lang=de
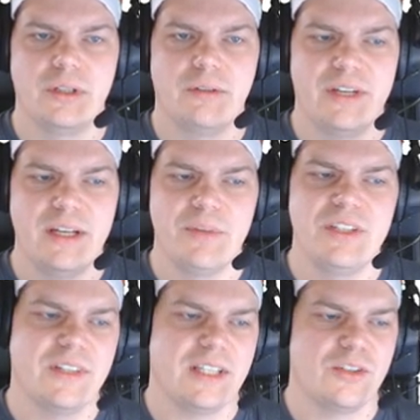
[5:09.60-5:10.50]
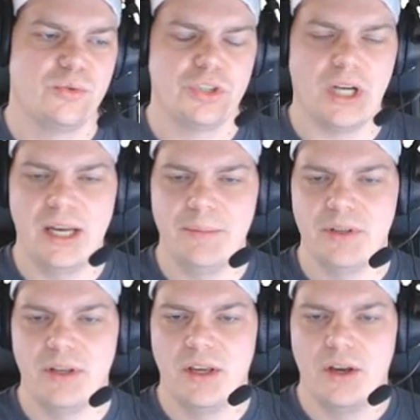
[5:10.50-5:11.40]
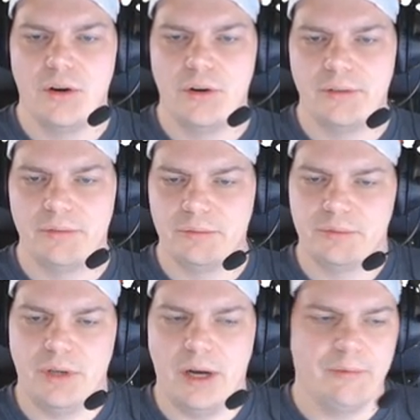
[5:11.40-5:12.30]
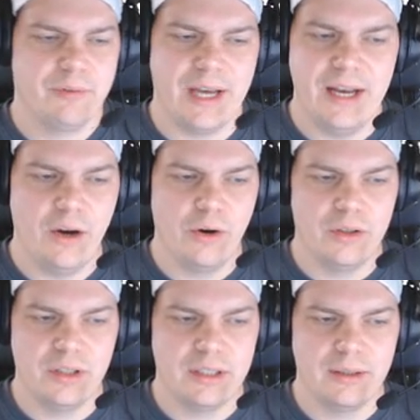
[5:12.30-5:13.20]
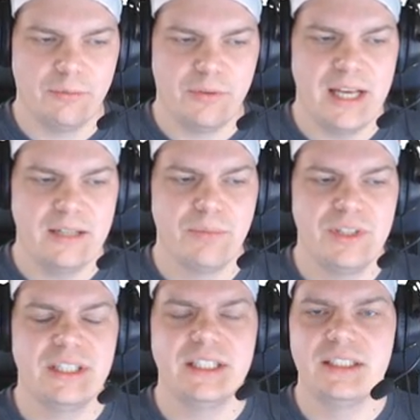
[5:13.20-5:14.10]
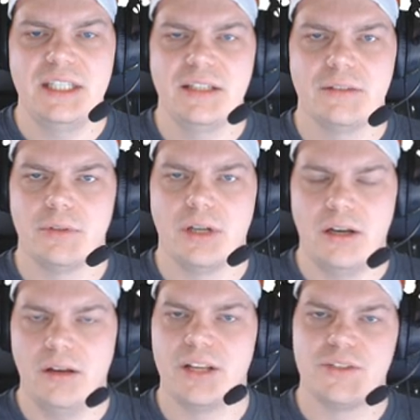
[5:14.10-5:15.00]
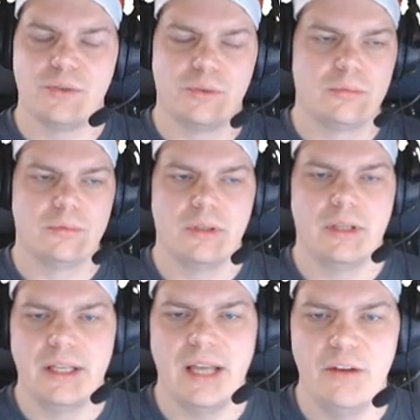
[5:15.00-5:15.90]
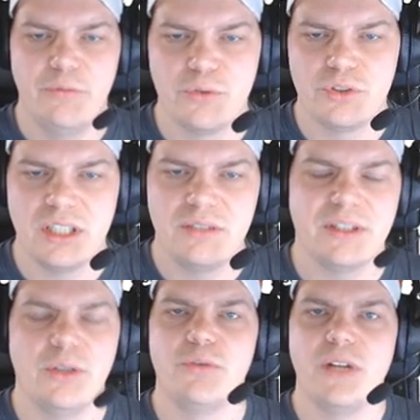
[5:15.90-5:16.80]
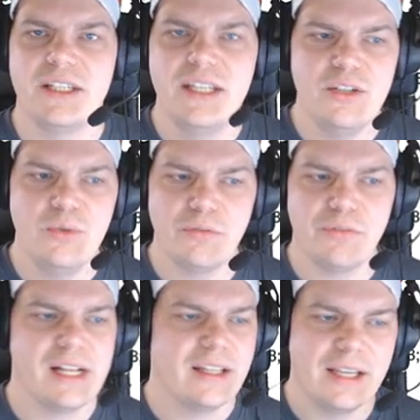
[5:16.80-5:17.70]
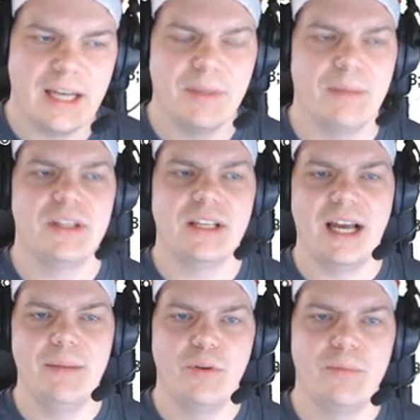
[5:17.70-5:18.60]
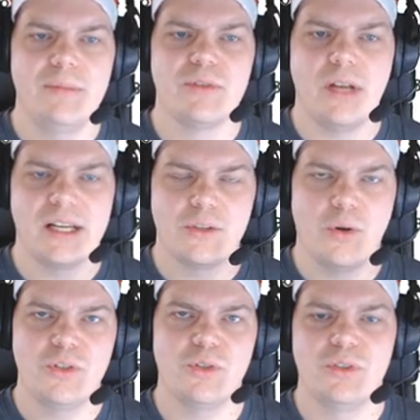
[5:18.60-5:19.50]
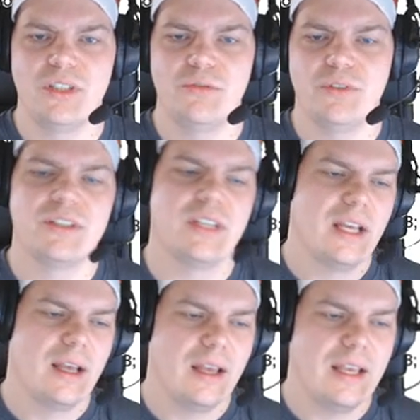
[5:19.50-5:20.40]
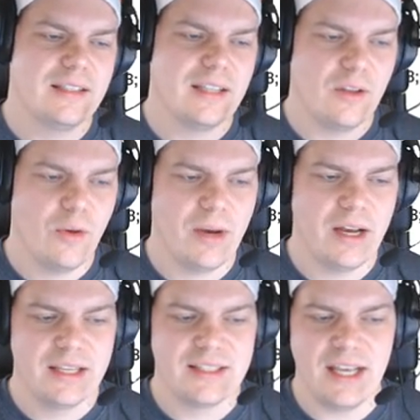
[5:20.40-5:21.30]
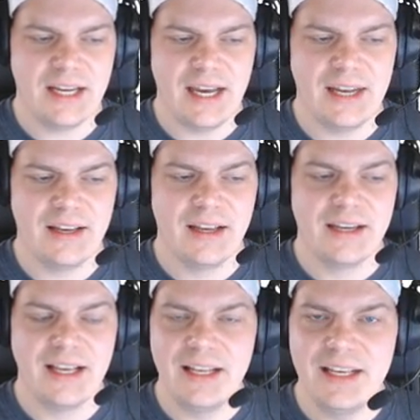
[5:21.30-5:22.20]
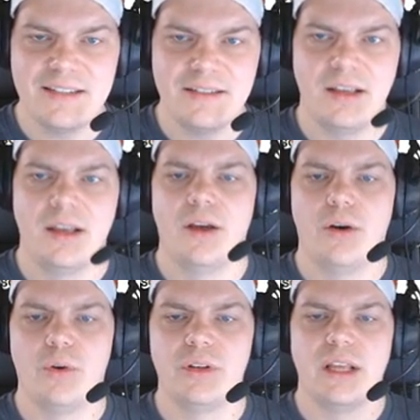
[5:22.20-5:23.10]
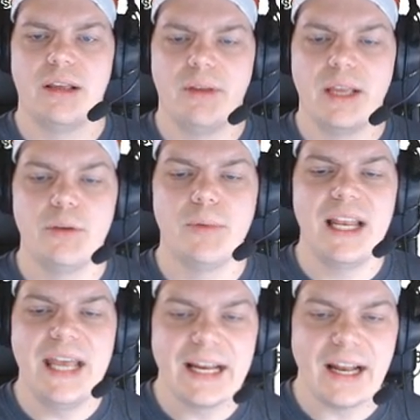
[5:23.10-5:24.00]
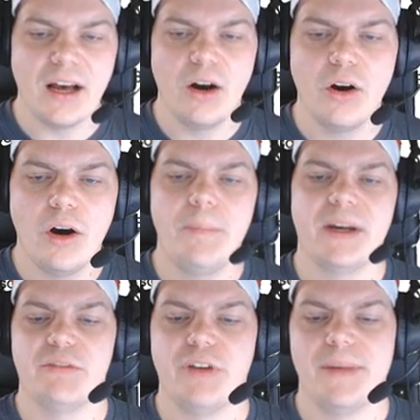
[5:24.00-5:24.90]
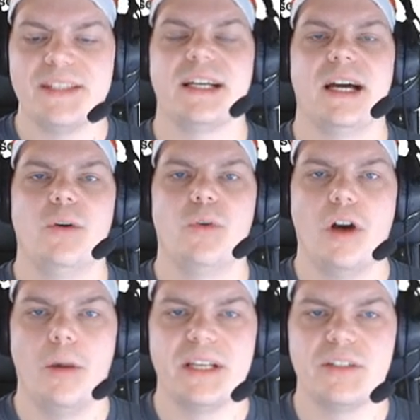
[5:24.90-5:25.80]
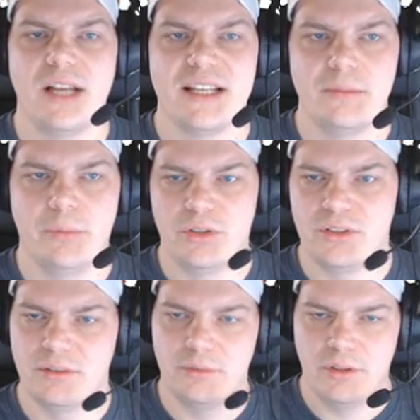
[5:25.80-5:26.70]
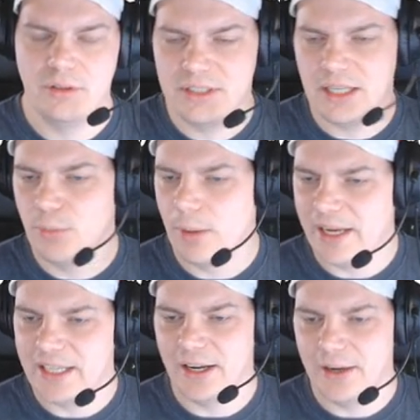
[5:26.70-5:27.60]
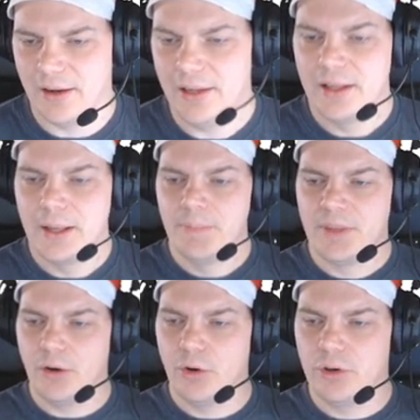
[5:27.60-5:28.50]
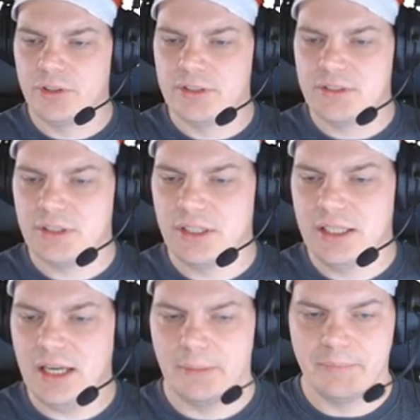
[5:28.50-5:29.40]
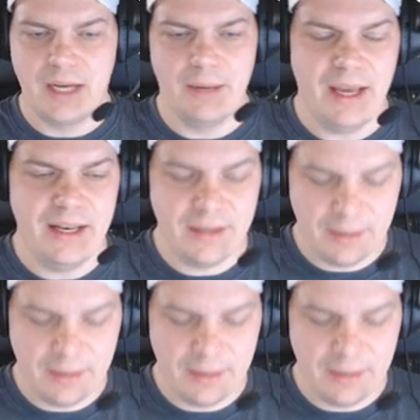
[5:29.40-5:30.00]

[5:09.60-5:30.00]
wenn ihr ein bisschen was dazu schreibt. Gerne auch äh, vielleicht ein bisschen Kritik, ja, also in Anführungsstrichen, was euch vielleicht nicht so gefällt. Ich habe damit kein Problem, solange es konstruktiv ist, ist das immer sehr gerne gelesen und ich überlege dann auch, ob man das verbessern kann oder ob ich so lassen möchte. Ist ja nun mal mein Kanal. Und ja, am Ende